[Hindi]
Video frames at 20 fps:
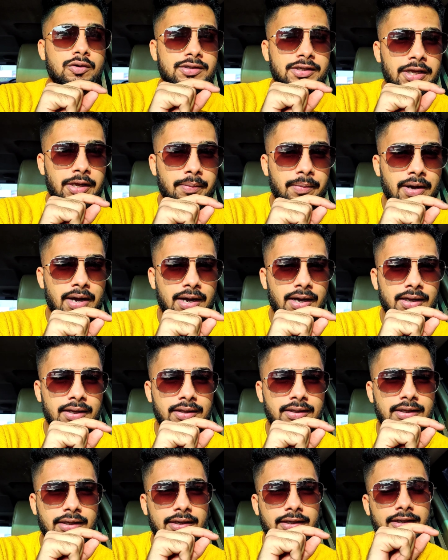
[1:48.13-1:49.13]
उसके
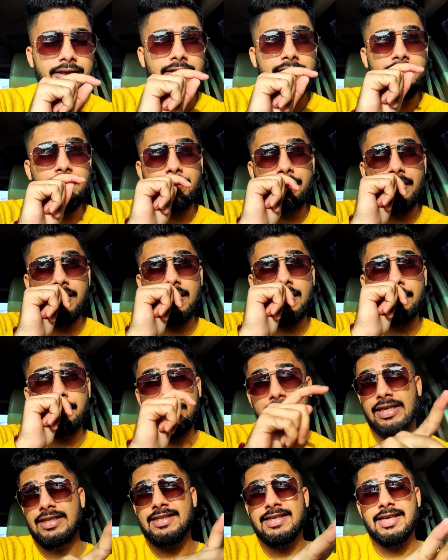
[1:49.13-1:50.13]
बाद आ, हमारा
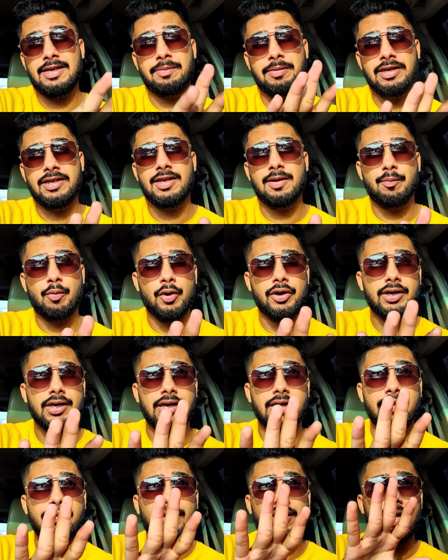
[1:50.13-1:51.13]
मेजर मीटअप
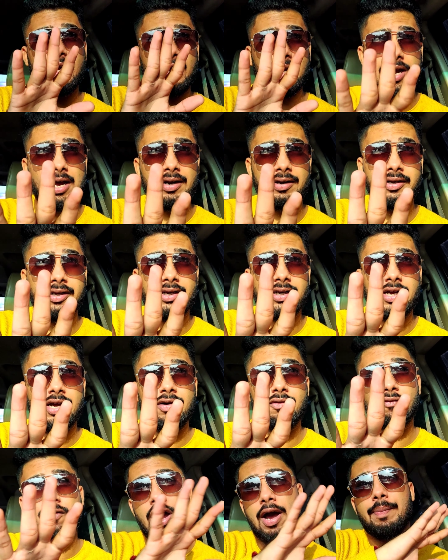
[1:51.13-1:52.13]
पॉइंट रहने वाला है खारगर
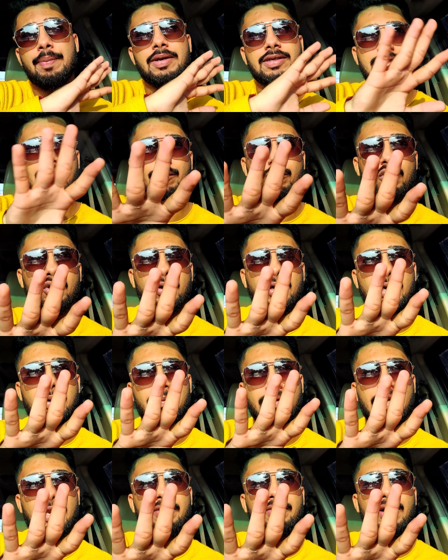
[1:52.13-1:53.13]
का वहाँ पे सब लोग
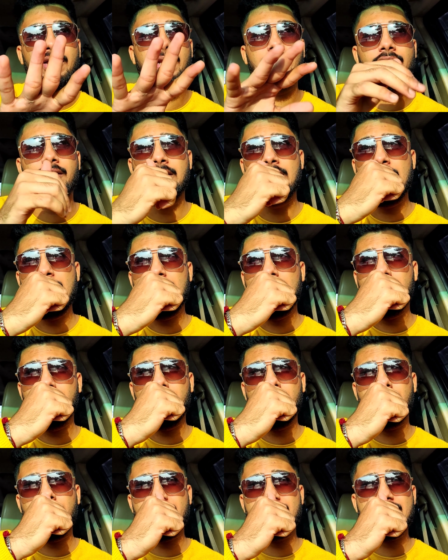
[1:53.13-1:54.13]
मिलने वाले
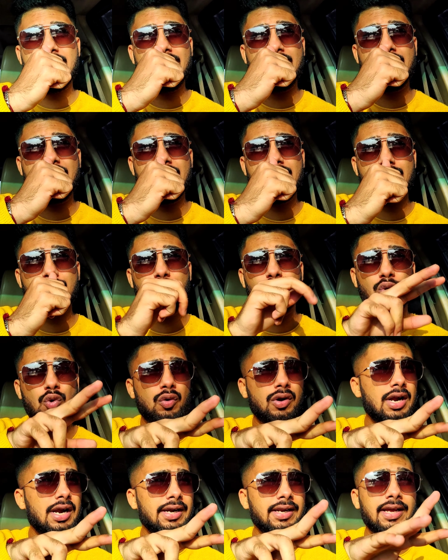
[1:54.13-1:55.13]
हमारे पास आई गेस
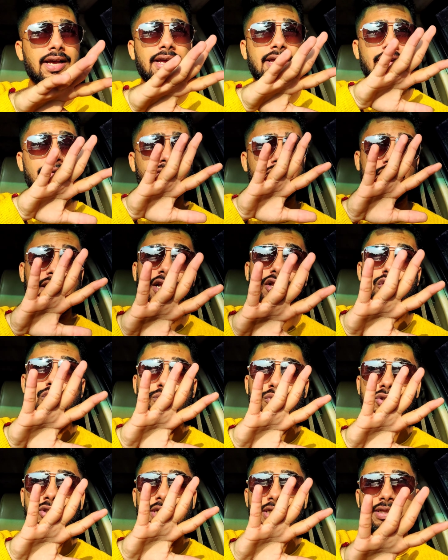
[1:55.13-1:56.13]
दो गाड़ियाँ हैं फिलहाल
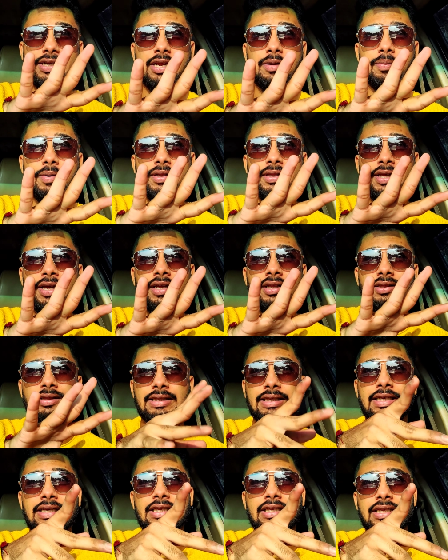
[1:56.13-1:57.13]
तो मुझे इतना ही पता है
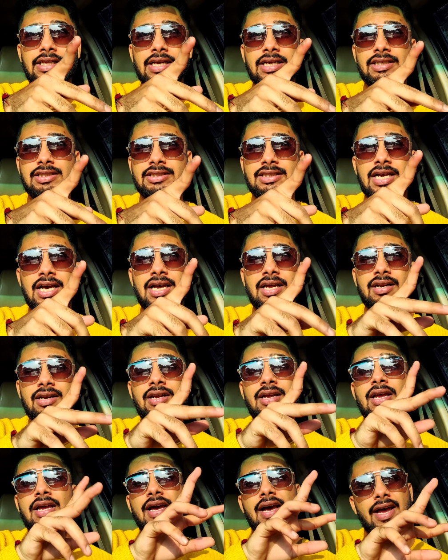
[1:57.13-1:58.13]
तीन या
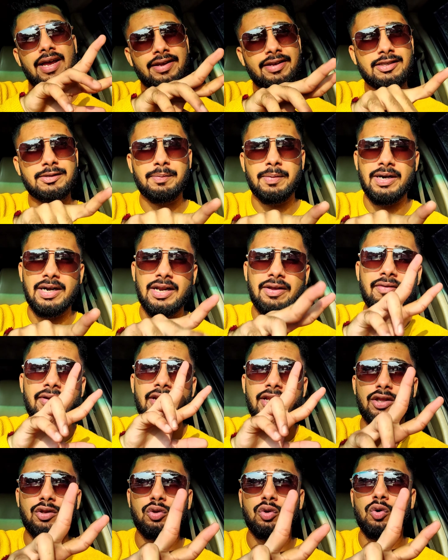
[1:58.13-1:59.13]
चार आई गेस बढ़ने
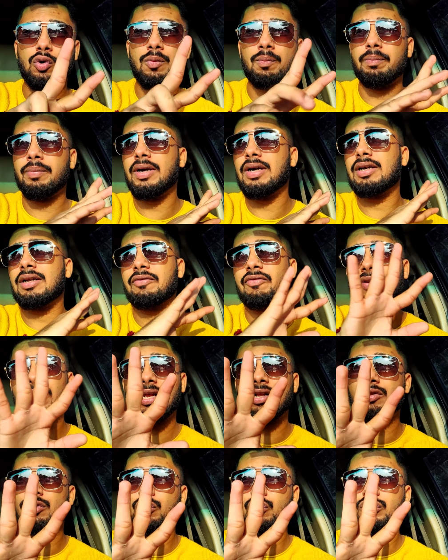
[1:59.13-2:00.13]
वाले हैं दो बट
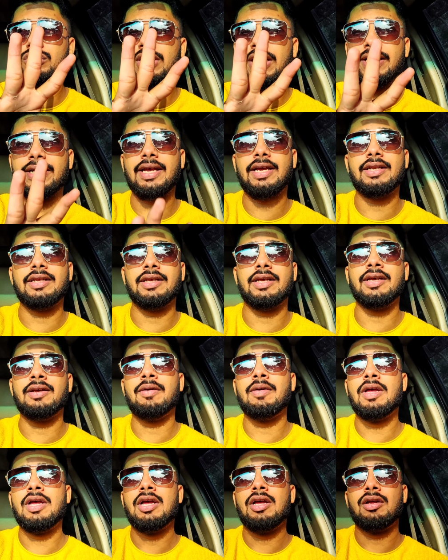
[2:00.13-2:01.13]
फिलहाल तो कुछ आइडिया नहीं
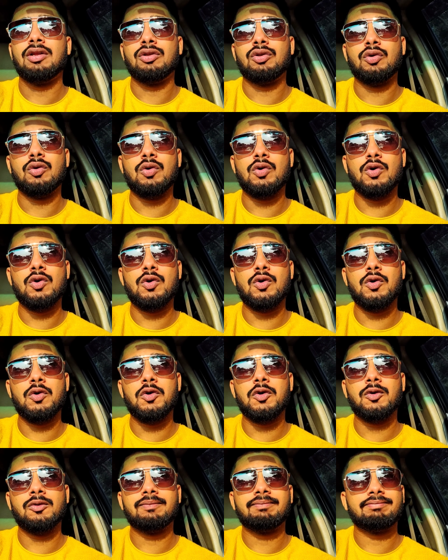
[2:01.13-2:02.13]
है तो
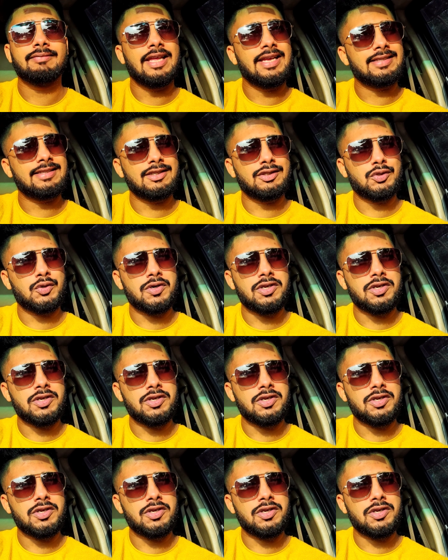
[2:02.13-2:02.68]
ऐसे